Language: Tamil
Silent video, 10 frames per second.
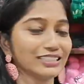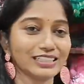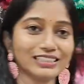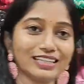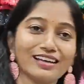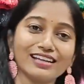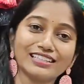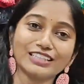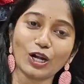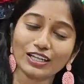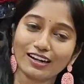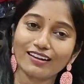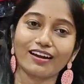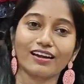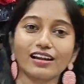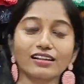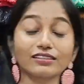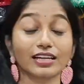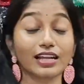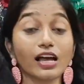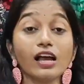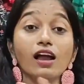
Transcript: செக்ஷனாக இல்லை ஷாலுக்கான கடலான்னு தெரில